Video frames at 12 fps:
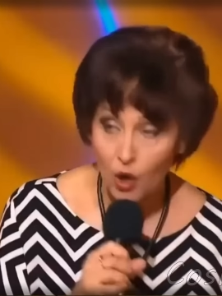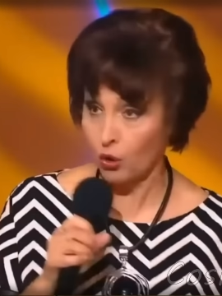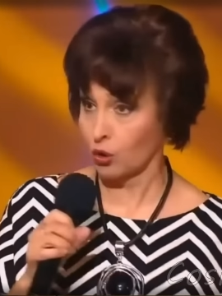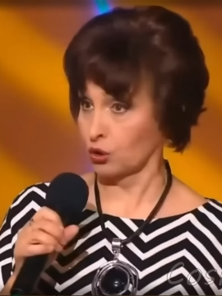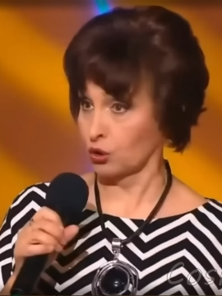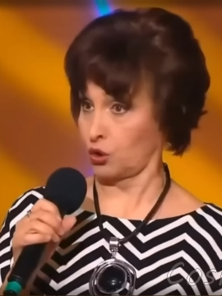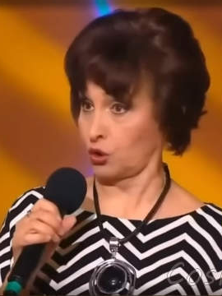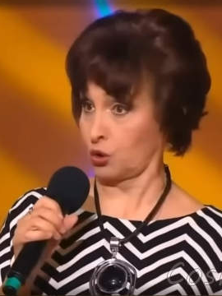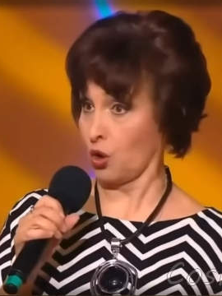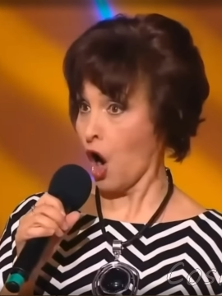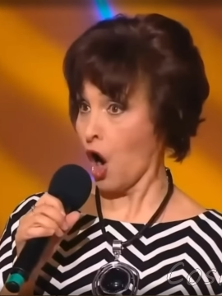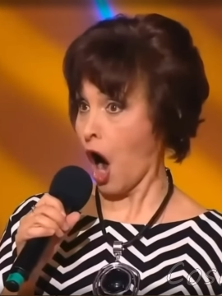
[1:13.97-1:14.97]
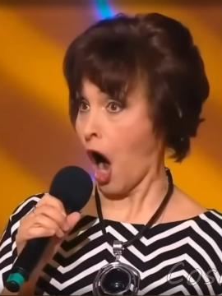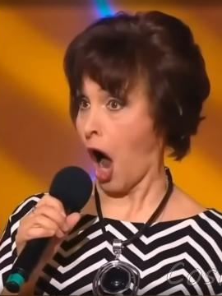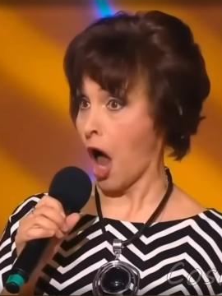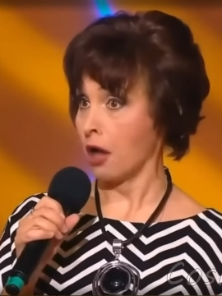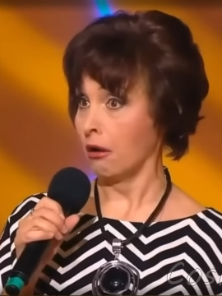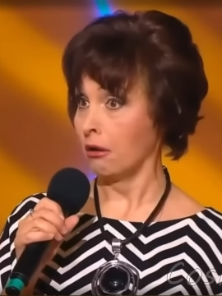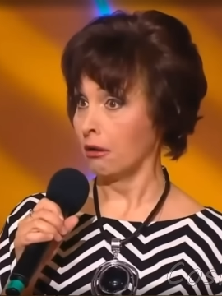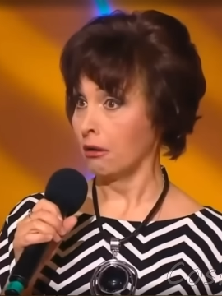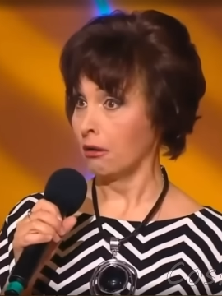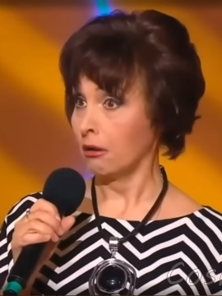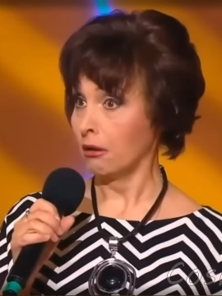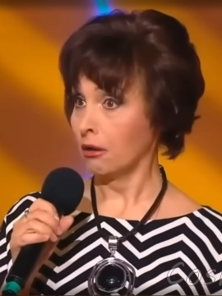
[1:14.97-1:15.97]
Света прожила в деревне,
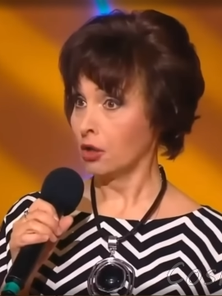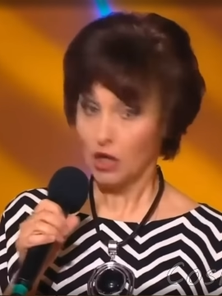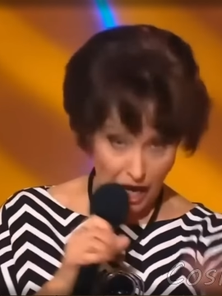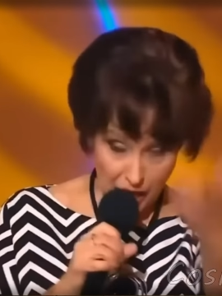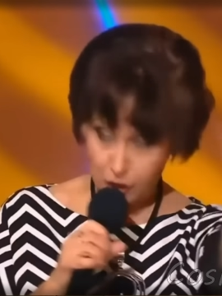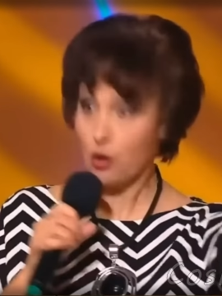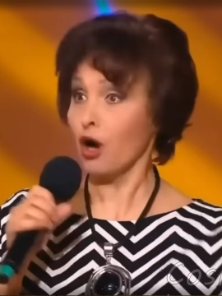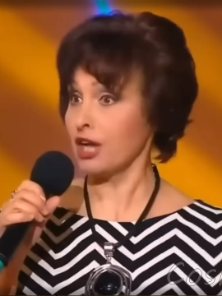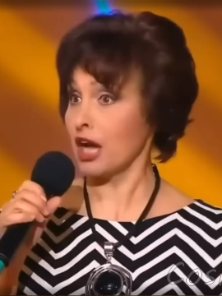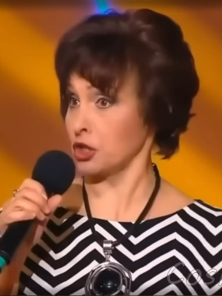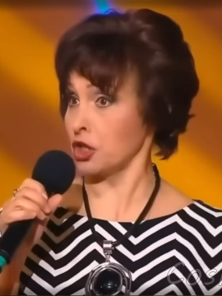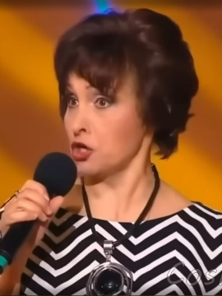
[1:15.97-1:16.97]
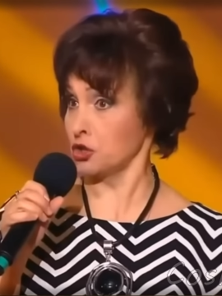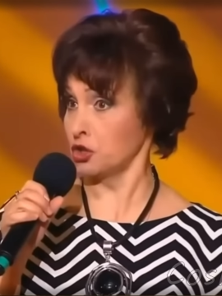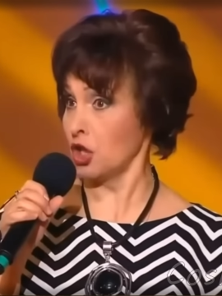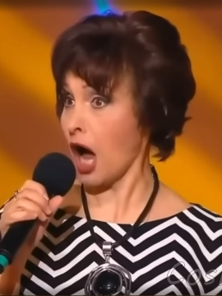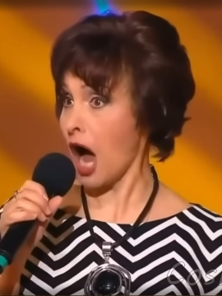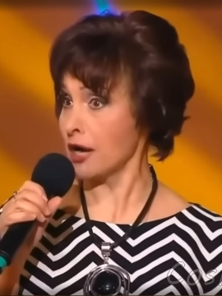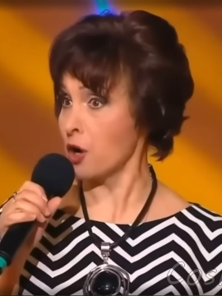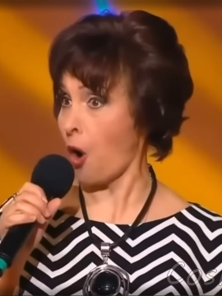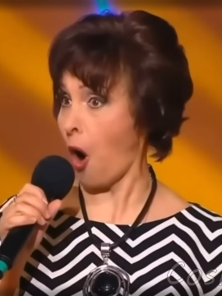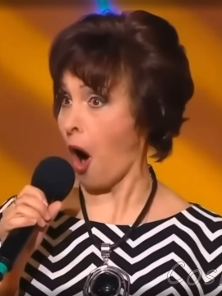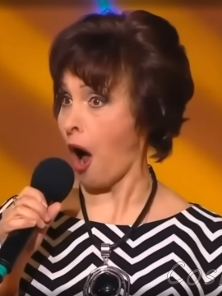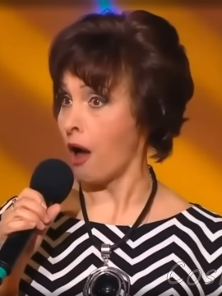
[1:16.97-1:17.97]
а потом переехала с семьей в
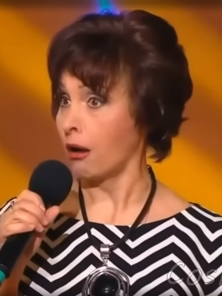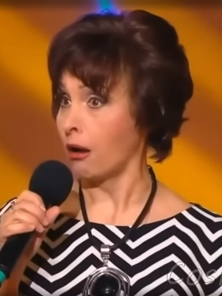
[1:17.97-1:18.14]
Кисловодск,